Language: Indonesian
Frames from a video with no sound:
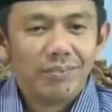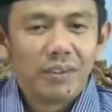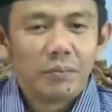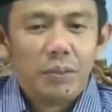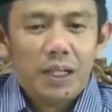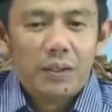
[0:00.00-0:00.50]

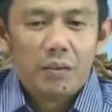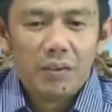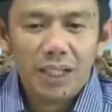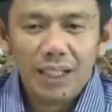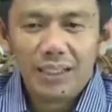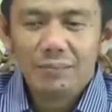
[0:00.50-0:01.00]

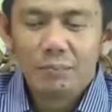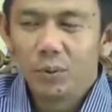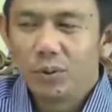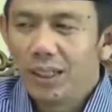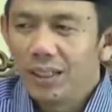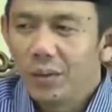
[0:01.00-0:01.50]
bahwa
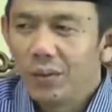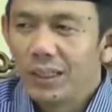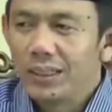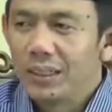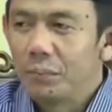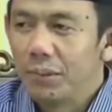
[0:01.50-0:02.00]
punya
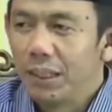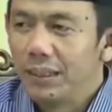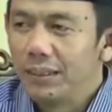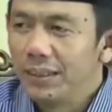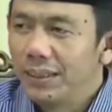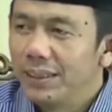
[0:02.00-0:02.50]

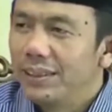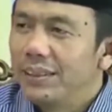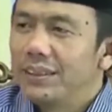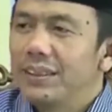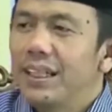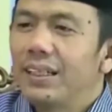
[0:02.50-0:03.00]
kewajiban
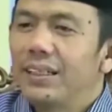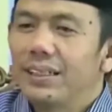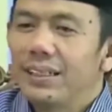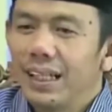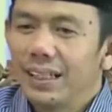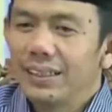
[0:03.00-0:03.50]

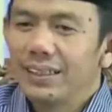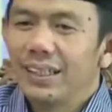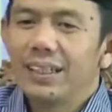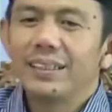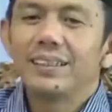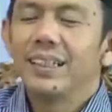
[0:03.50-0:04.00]
zakat.
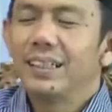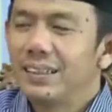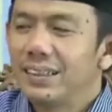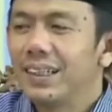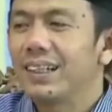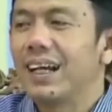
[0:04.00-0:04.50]
Nanti nak
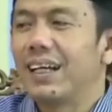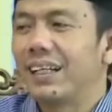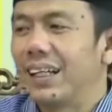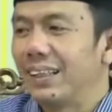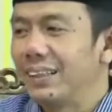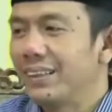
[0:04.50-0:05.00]

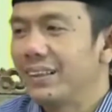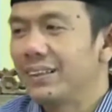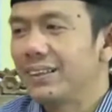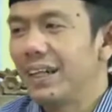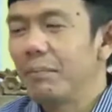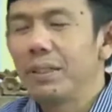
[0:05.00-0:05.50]
diserahkan.
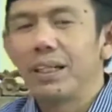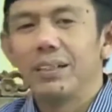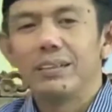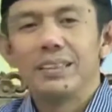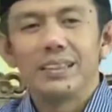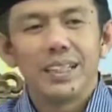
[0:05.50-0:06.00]
Tapi
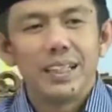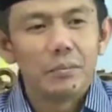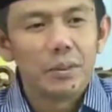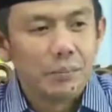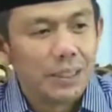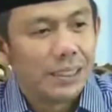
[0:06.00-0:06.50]
kalau jenengan
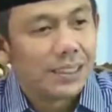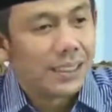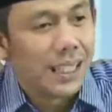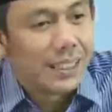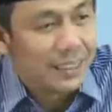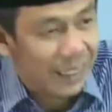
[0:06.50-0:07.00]
memberi
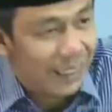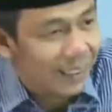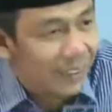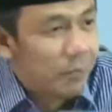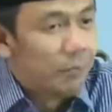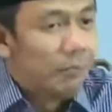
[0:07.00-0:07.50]
syarat,
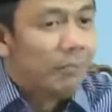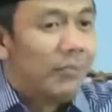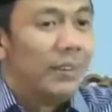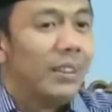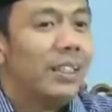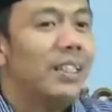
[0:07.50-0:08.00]

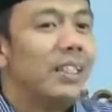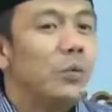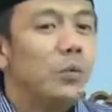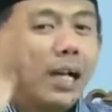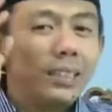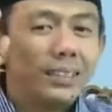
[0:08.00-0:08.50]
ini
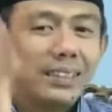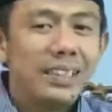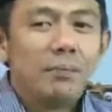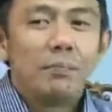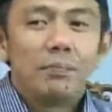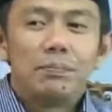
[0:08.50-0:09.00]

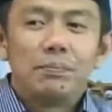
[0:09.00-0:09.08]
wajib